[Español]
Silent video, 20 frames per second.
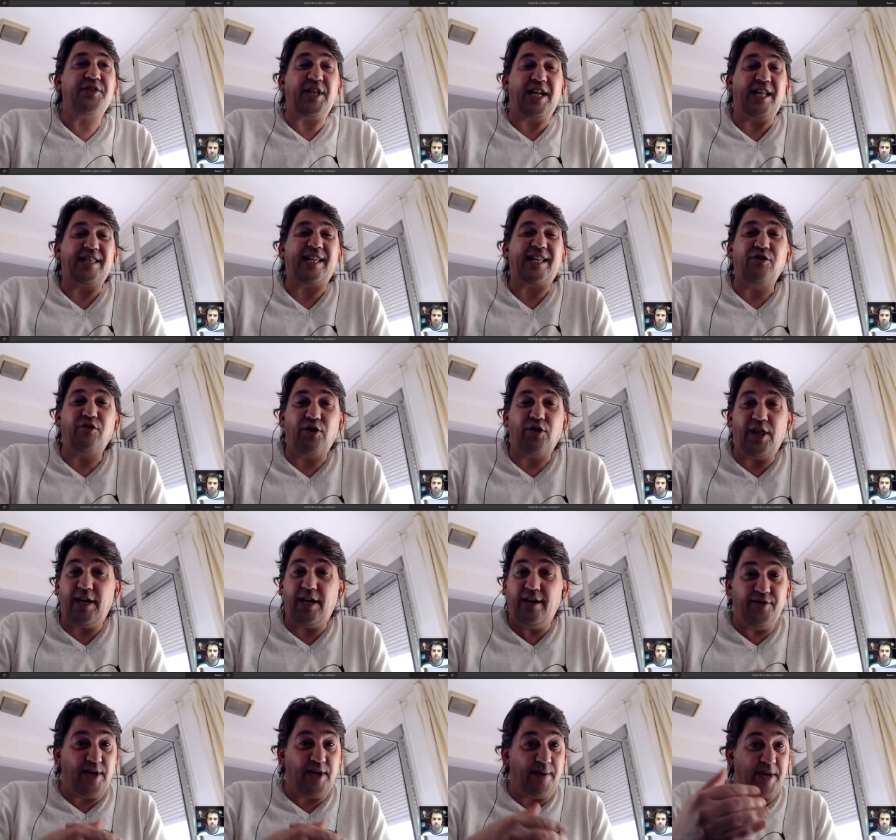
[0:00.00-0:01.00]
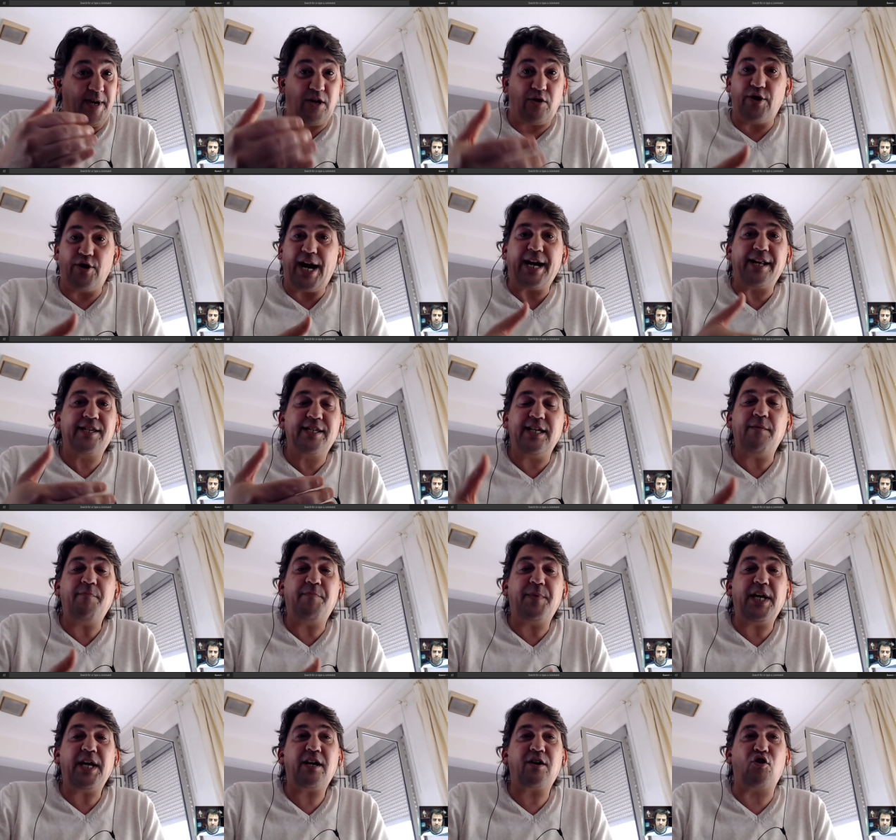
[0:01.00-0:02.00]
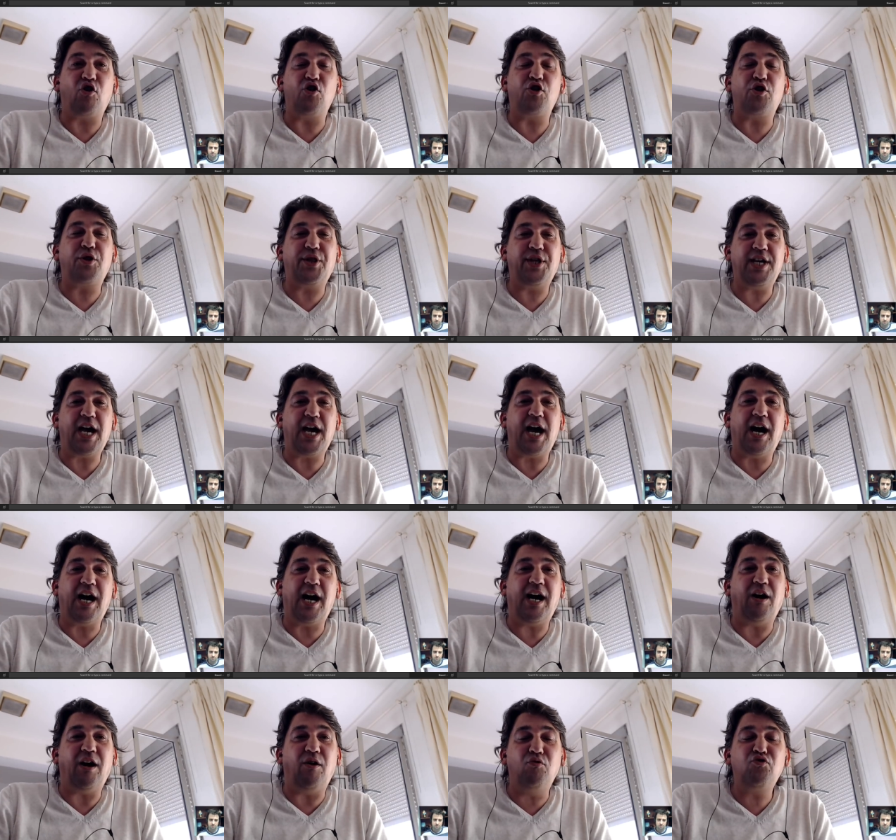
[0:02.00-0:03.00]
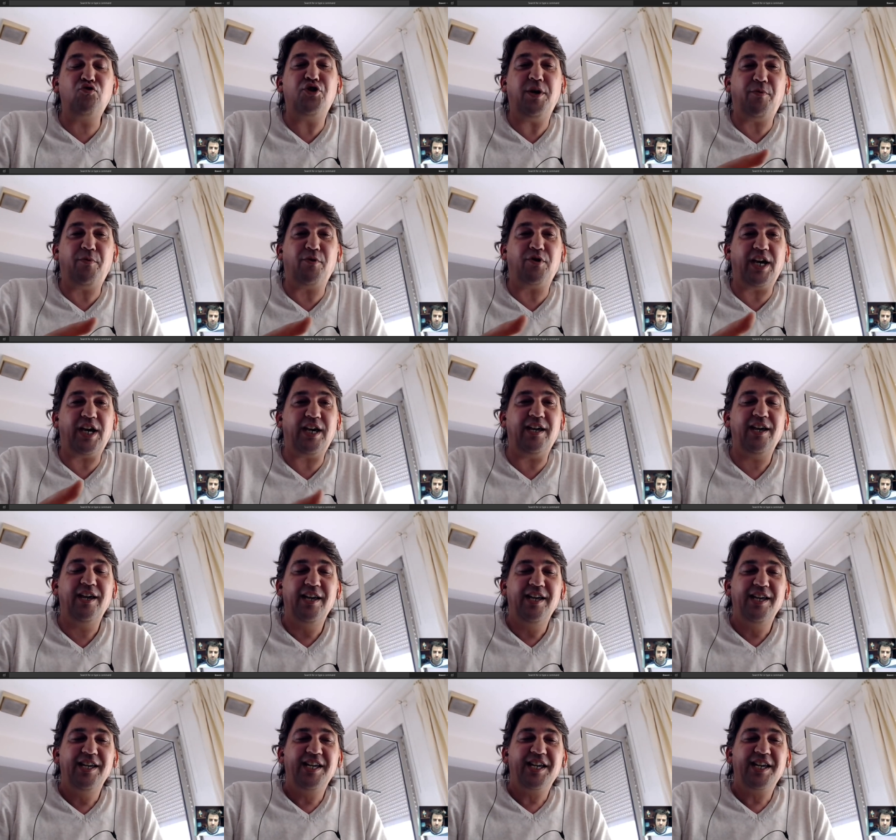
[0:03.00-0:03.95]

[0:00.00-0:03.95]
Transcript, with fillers: tratando de, mejorar siempre, conocí a, un tipo que,